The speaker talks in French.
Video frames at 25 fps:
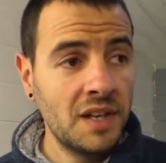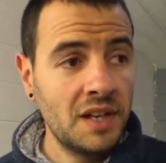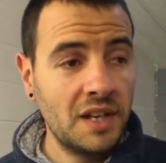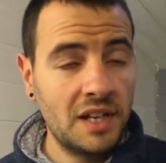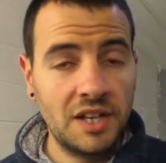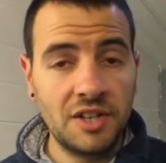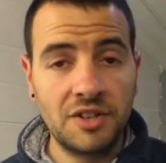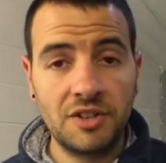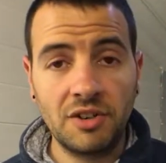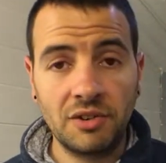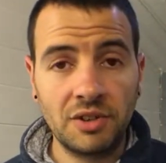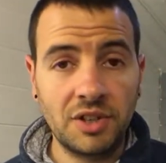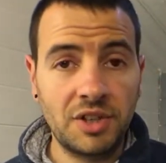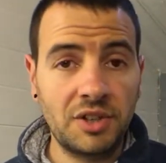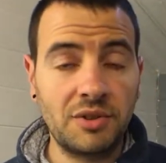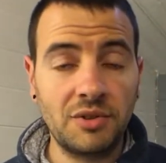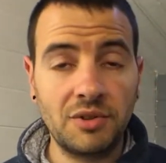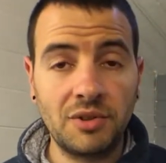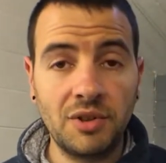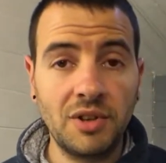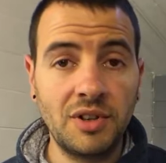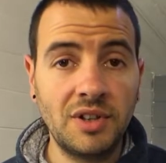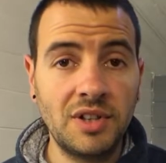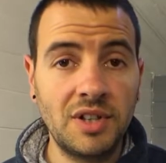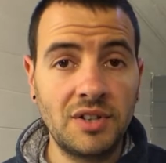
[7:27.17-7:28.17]
et les gens qui te
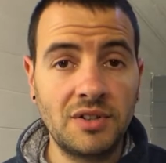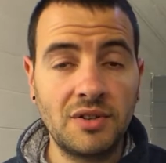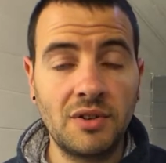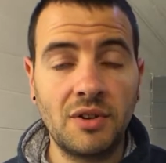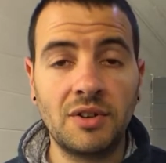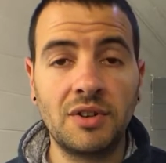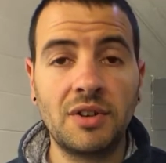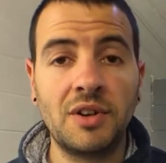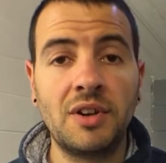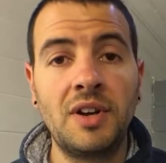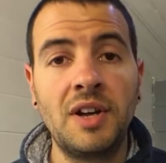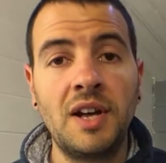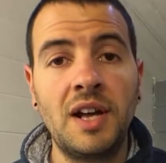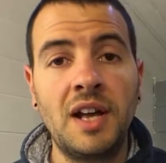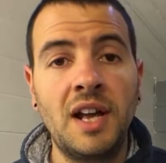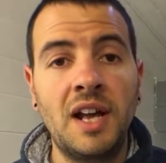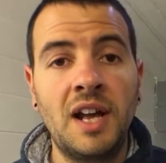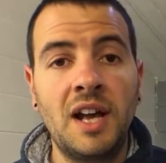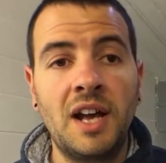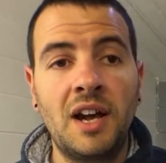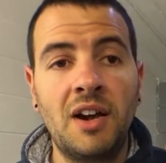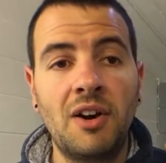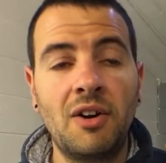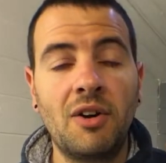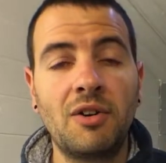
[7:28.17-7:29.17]
donnent des ordres.
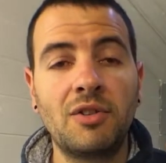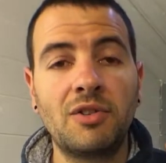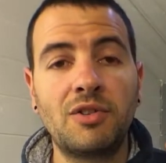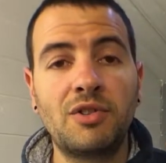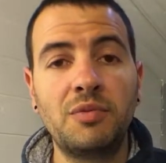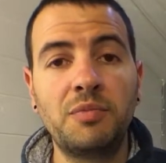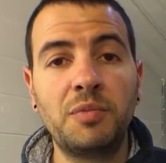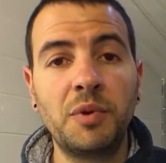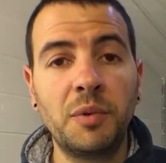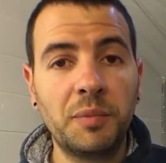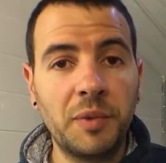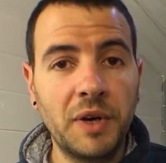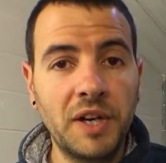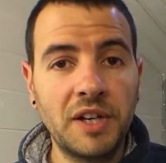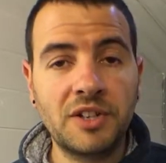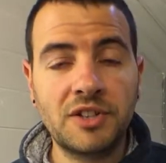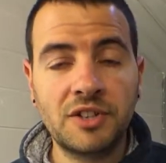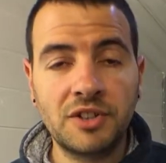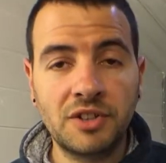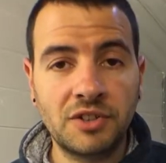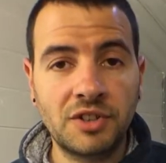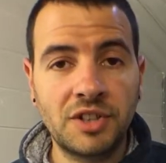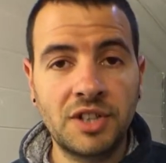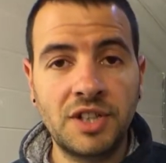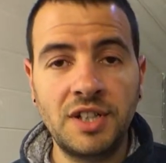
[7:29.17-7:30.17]
Alors, tu peux pas
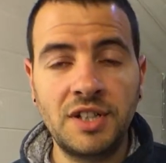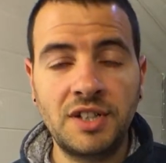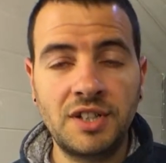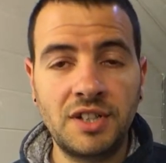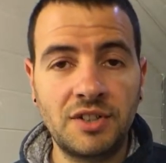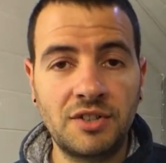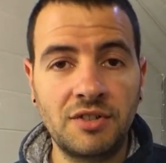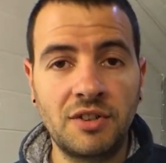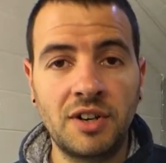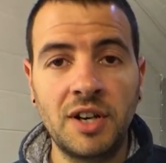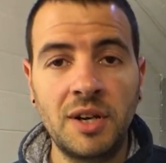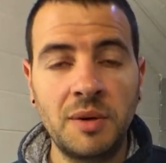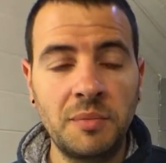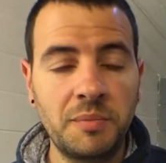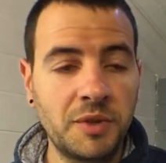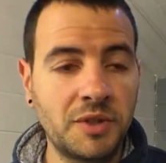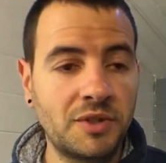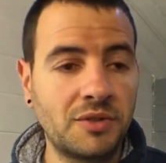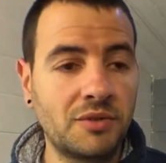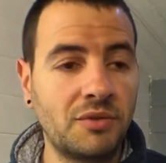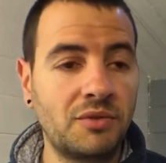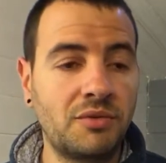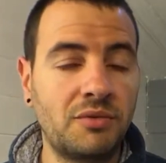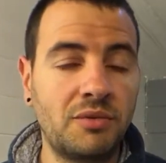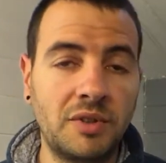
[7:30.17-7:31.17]
changer ces gens-là
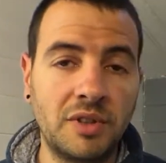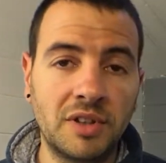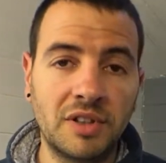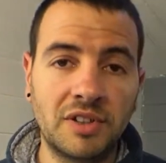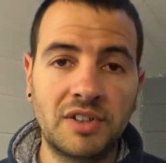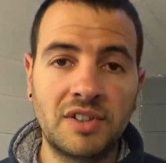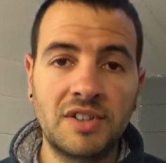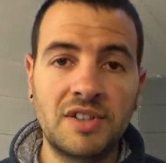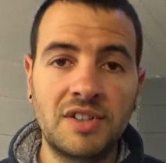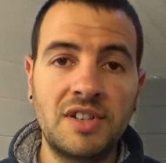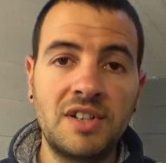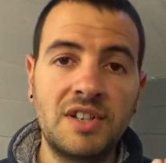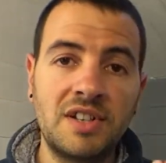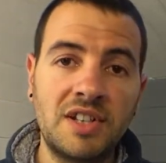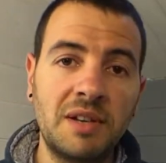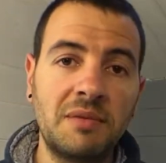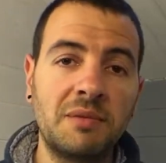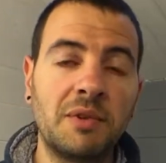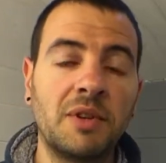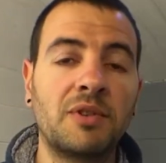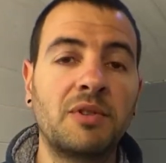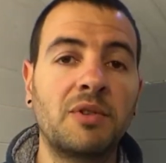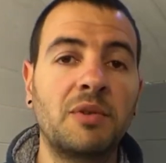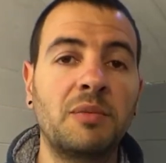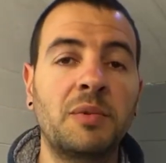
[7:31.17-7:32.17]
parce que tu es dans un système
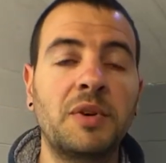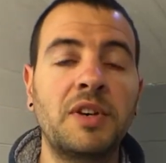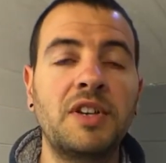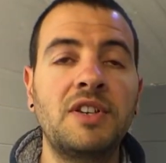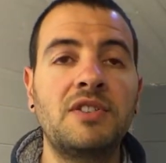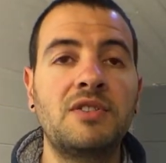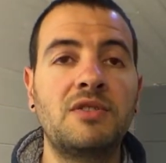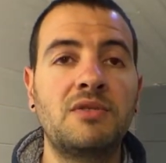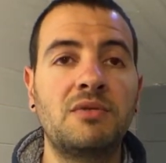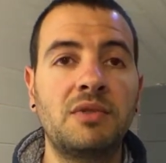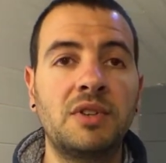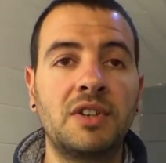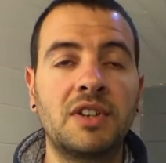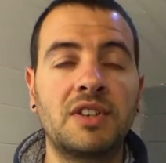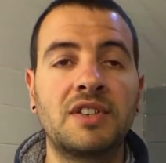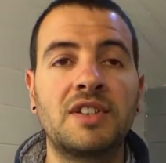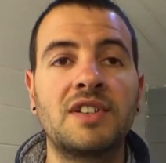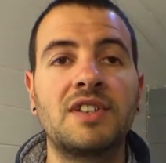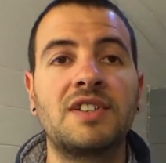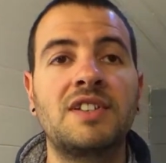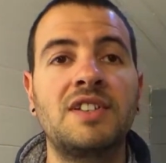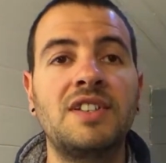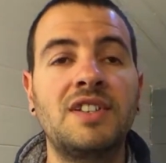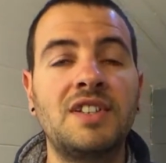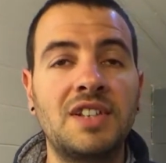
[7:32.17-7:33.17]
d'entreprise, tu es dans un
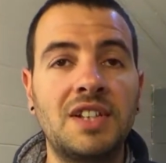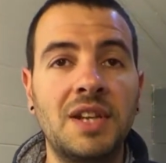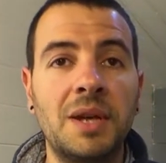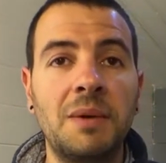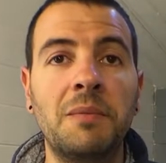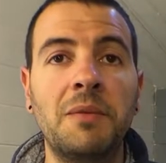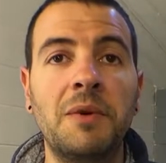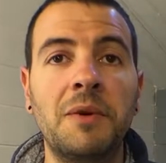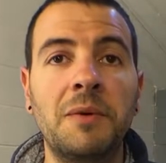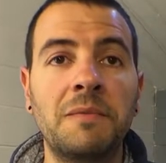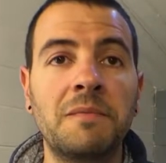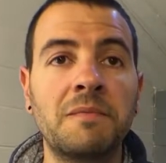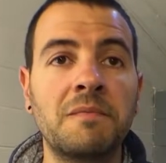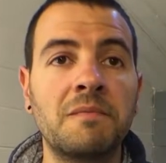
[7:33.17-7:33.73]
système